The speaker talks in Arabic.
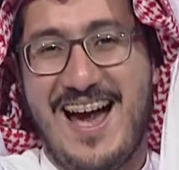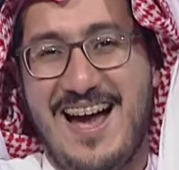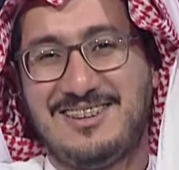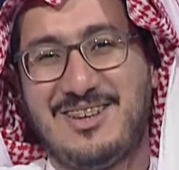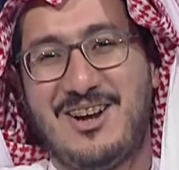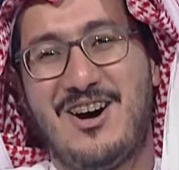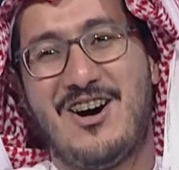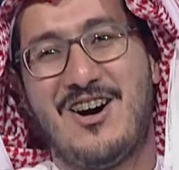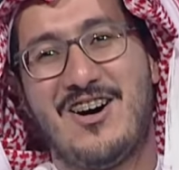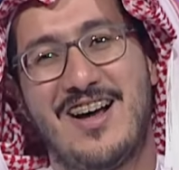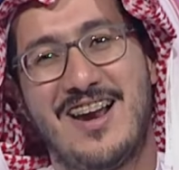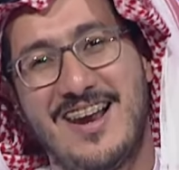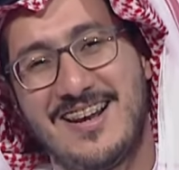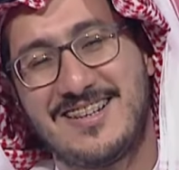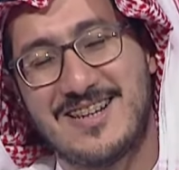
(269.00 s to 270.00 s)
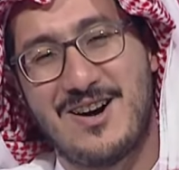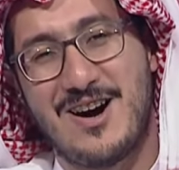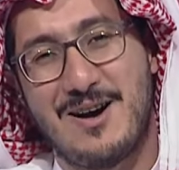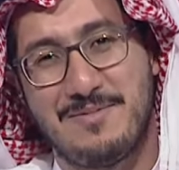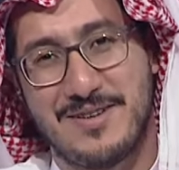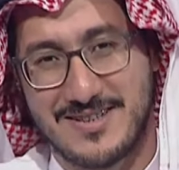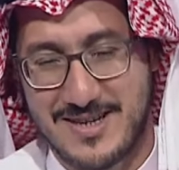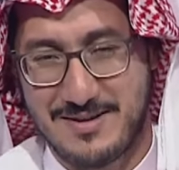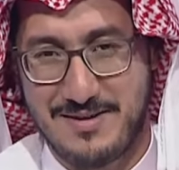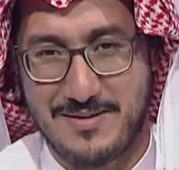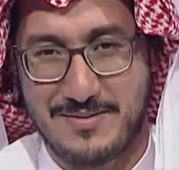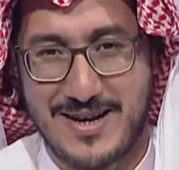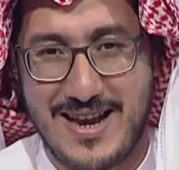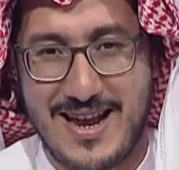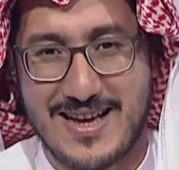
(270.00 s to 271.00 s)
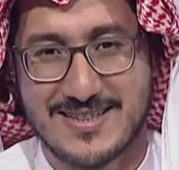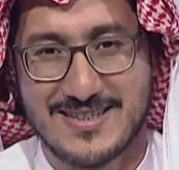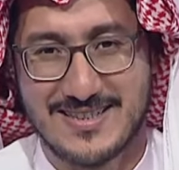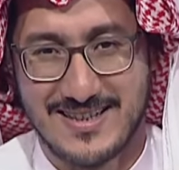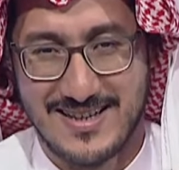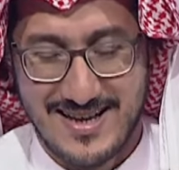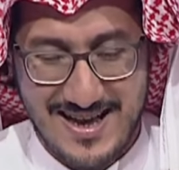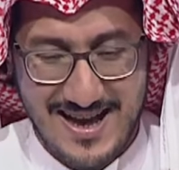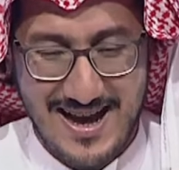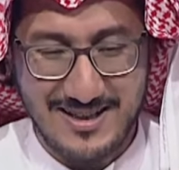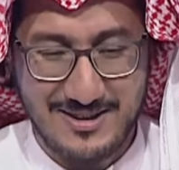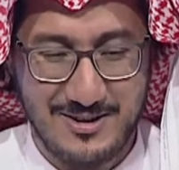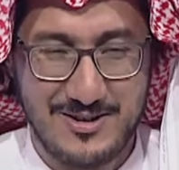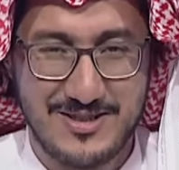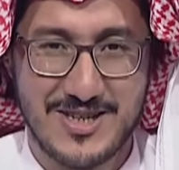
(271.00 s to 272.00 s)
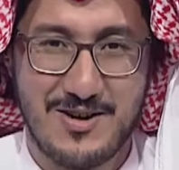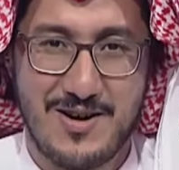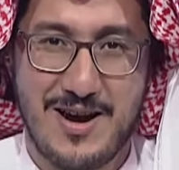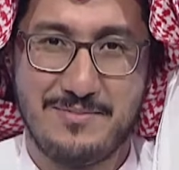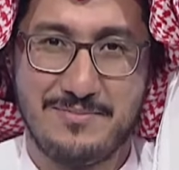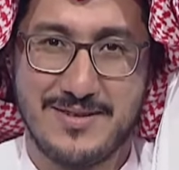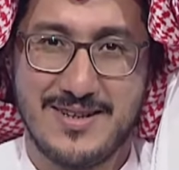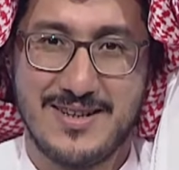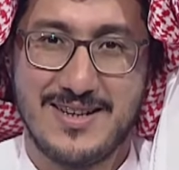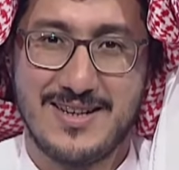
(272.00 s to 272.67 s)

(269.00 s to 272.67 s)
اعطوه الجواب يا شباب خلاص اعطوه الجواب